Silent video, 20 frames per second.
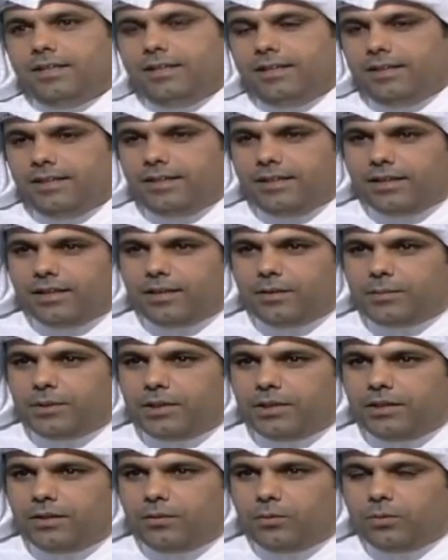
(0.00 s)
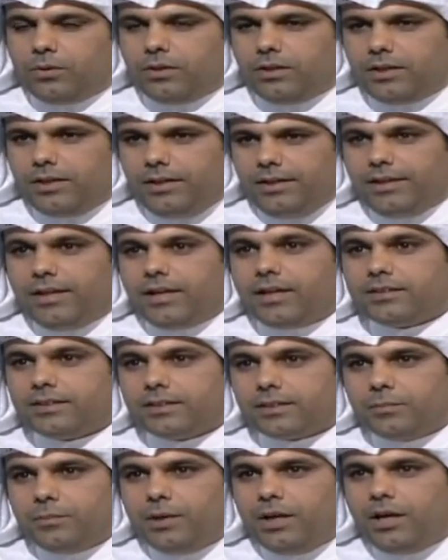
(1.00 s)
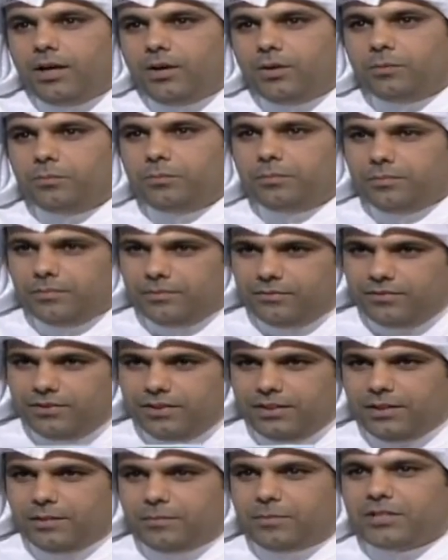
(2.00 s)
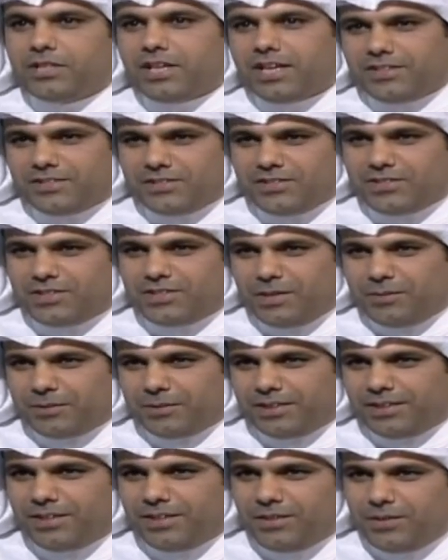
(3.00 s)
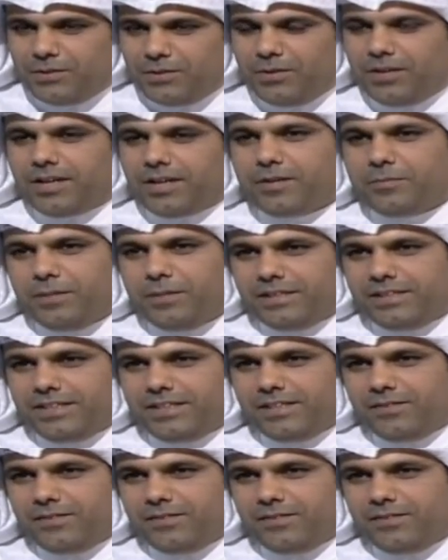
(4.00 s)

عن الاغلبيه وعلاقتك معاهم في المجالس السابقه ولكن بعد هذا